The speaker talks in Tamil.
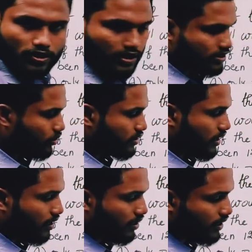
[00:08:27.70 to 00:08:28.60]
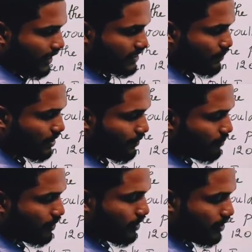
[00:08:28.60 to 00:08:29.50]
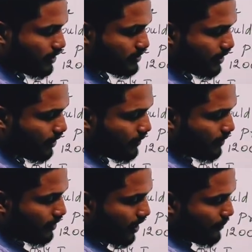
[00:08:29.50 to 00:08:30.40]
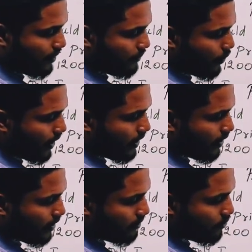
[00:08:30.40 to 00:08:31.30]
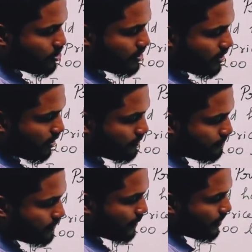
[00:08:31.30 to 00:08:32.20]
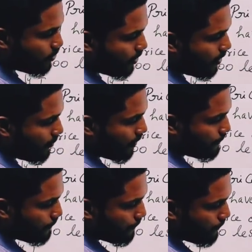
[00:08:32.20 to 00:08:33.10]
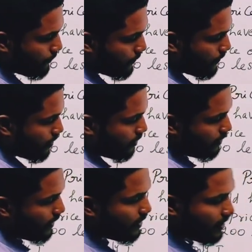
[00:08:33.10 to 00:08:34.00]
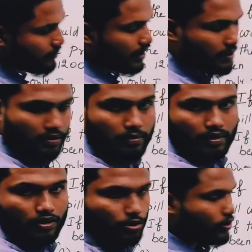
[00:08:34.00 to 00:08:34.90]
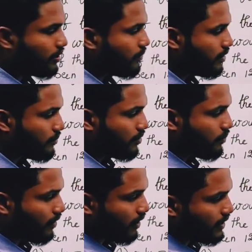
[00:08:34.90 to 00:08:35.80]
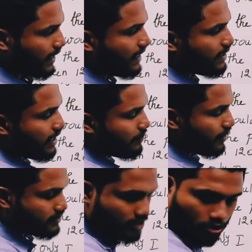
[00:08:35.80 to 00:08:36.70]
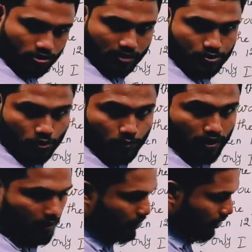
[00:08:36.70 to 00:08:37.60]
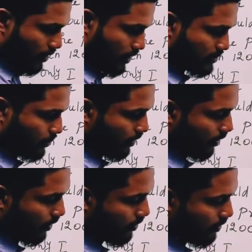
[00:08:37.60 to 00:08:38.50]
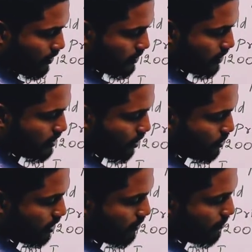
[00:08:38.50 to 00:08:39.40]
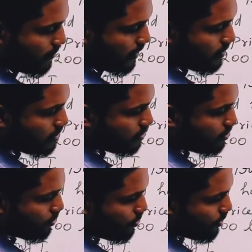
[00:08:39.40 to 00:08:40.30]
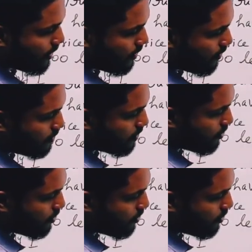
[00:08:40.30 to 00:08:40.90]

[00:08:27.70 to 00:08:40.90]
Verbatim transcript: கோல் சிக்ஸ் தௌசண்டா இது எக்ஸாம் தவிர பண்ணாதீங்க சரியா அப்படியே போய்கிட்டே இருங்க முடிச்சிட்டிங்கன்னா இப்படி சொல்லலாமா என்டி மல்டிபிள் பண்ணலாம் டூ என் மல்டிபிள் பண்ணலாம் இந்த என்டிக்கு பதிலாக சிக்ஸ் தௌசண்ட் சப்ஸ்டியூட் பண்ணலாமா எஸ் பண்ணலாம் சிக்ஸ் தௌசண்ட் ப்ளஸ் டூ என் இஸ்